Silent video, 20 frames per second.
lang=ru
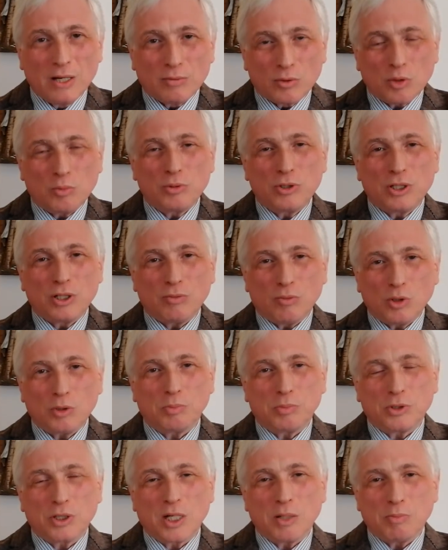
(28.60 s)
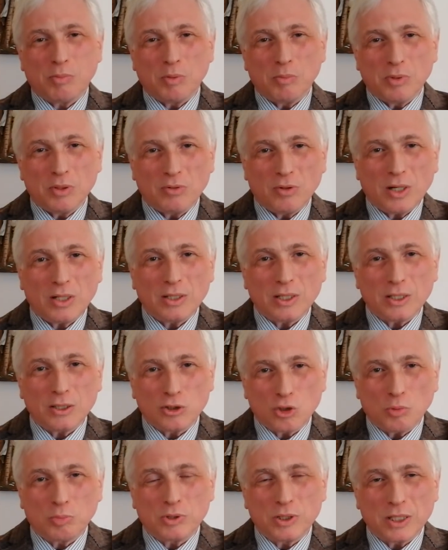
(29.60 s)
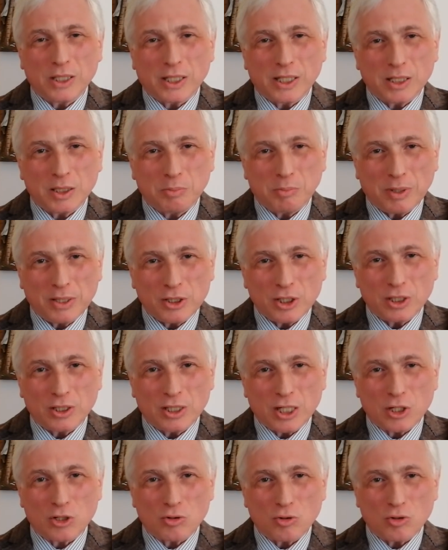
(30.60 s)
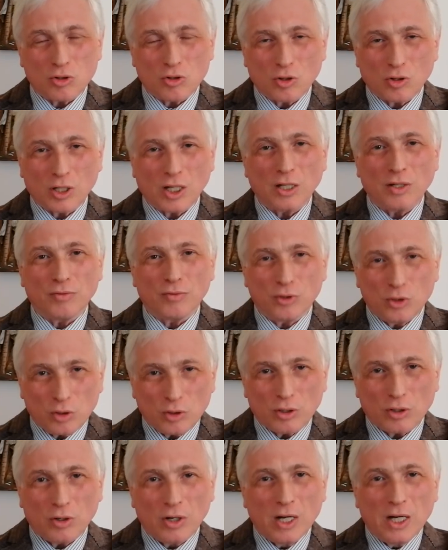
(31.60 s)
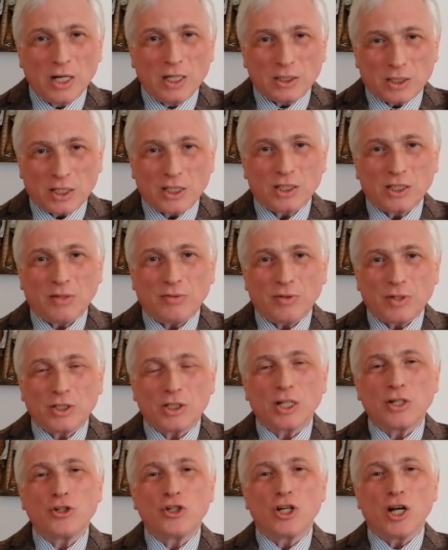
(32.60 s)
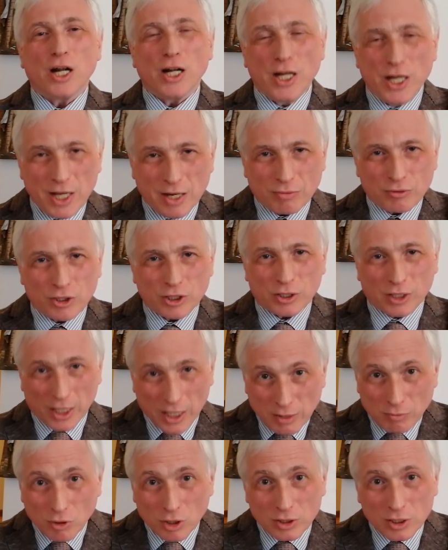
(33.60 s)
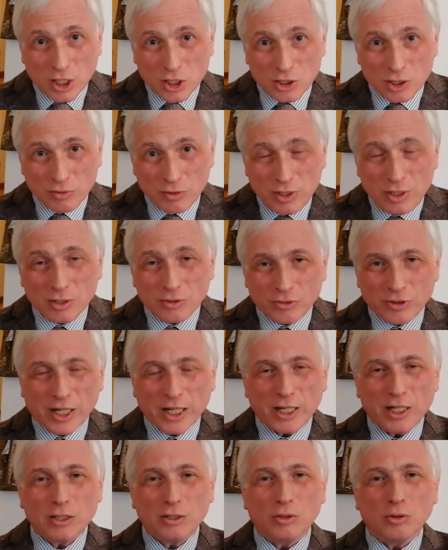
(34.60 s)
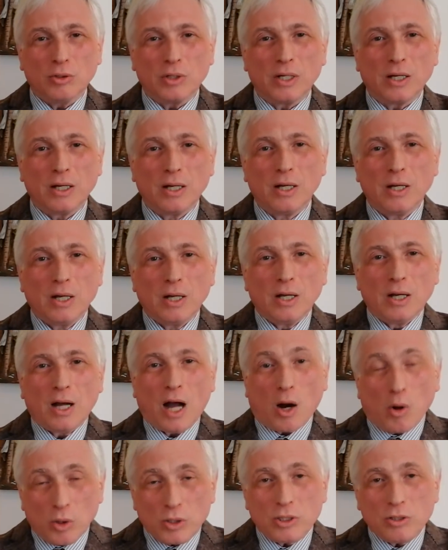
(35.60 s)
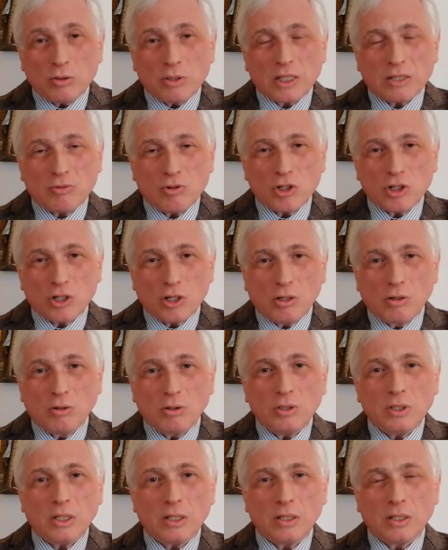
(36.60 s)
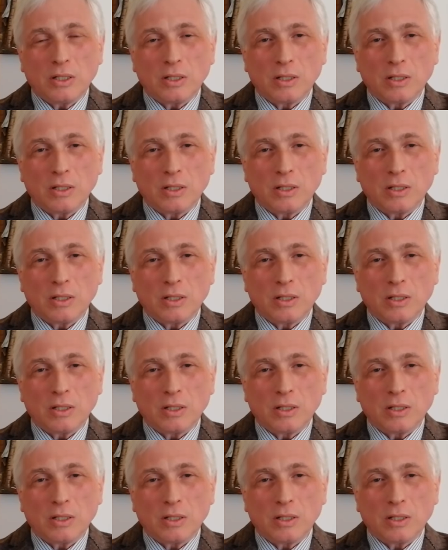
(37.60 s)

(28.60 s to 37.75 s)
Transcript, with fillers: В том числе в отпуске побывал и собственный корреспондент нашего журнала в Токио Станислав Александрович Левченко. Его однажды видел в коридоре. А осенью того же года